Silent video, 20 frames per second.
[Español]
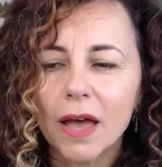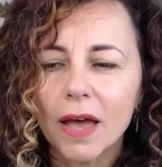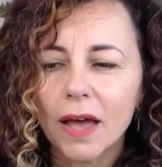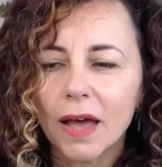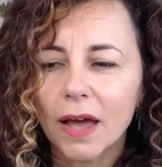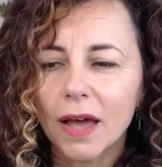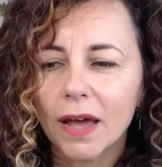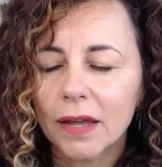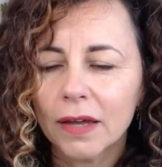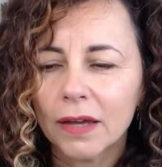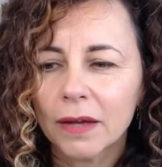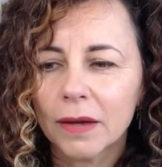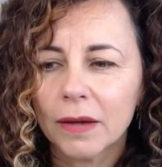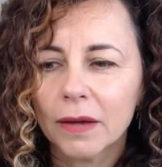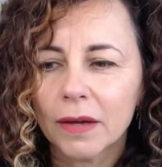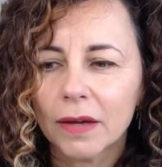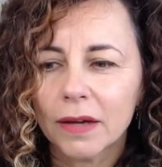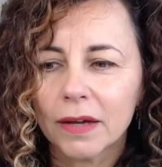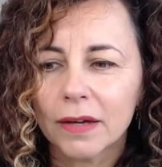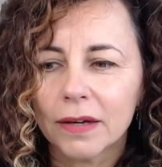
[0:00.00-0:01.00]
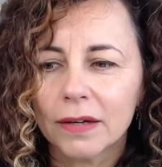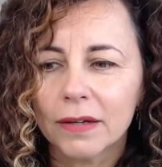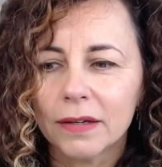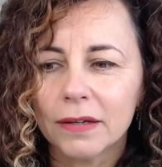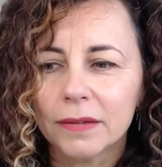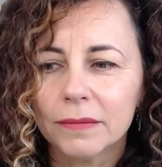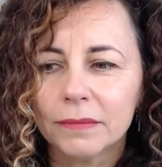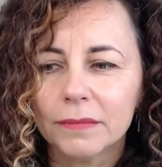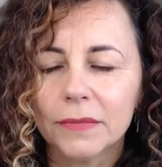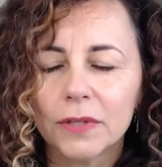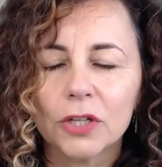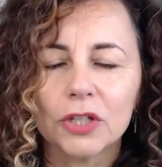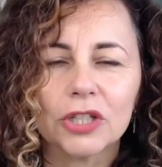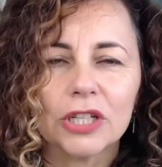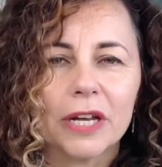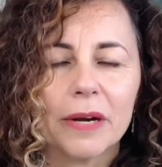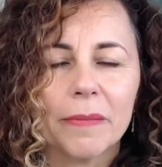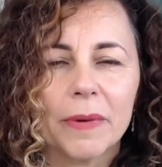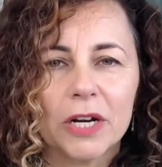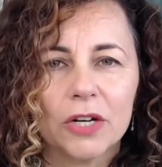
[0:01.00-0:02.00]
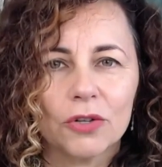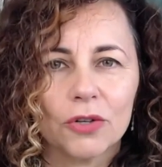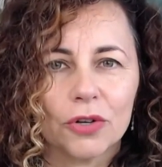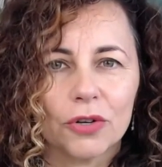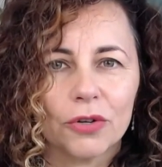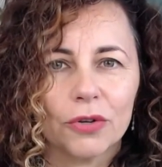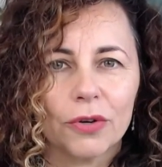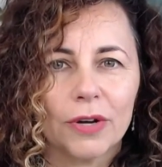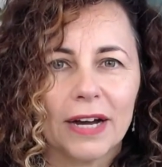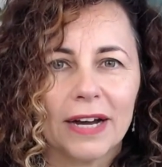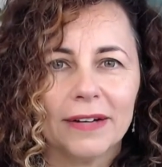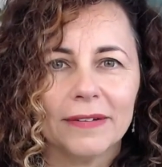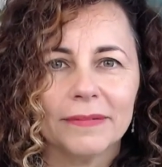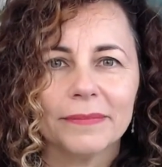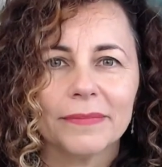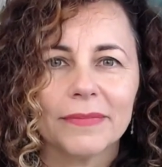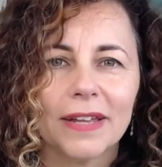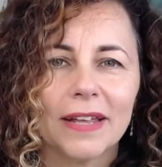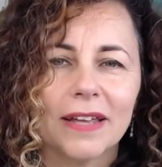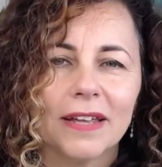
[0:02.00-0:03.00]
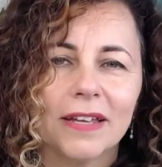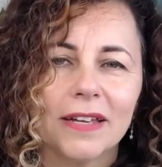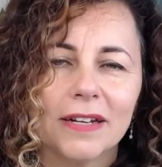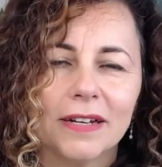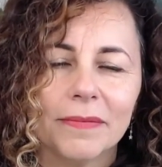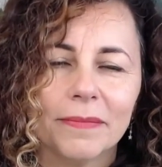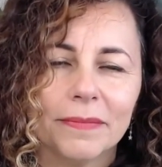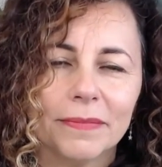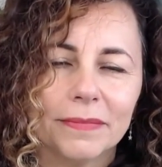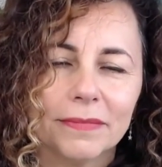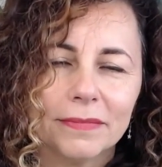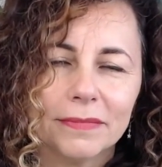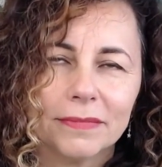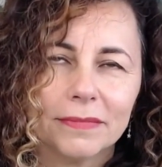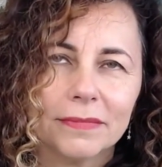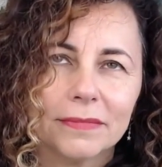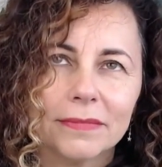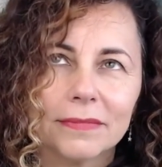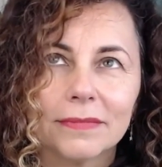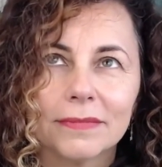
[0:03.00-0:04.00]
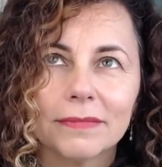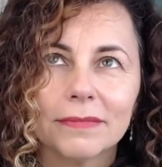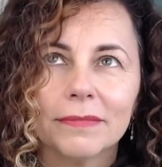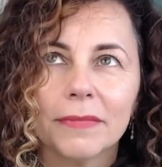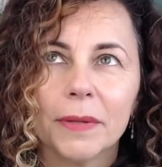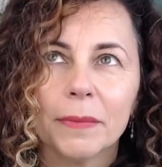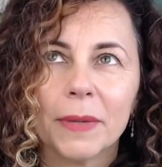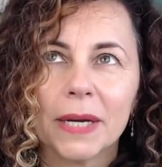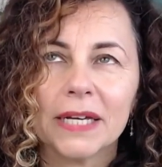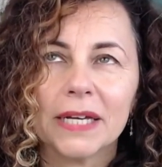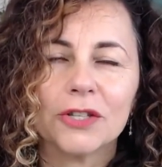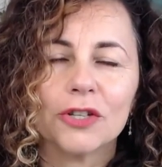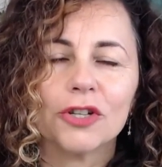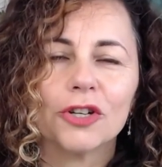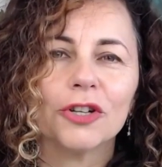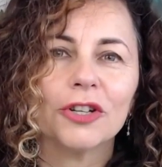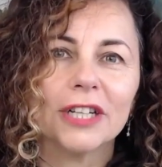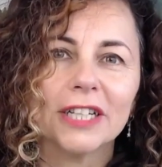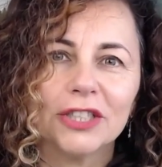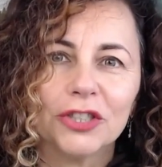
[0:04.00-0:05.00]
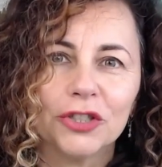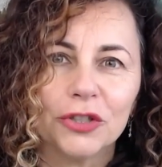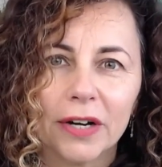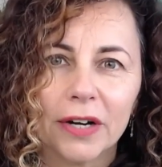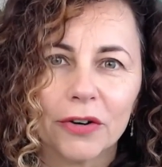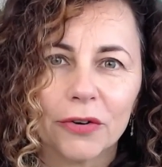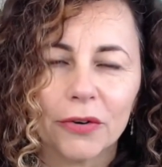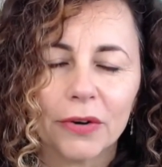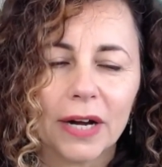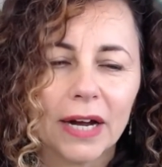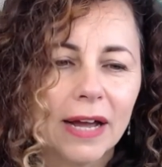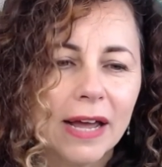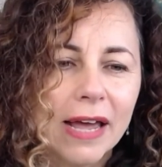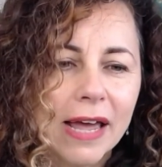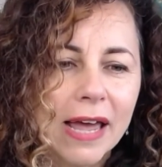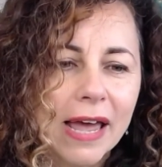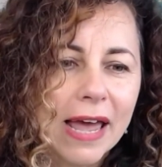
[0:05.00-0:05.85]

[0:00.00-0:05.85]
Eh, los hermanos Roca, mm, mi maestro Joan Roca.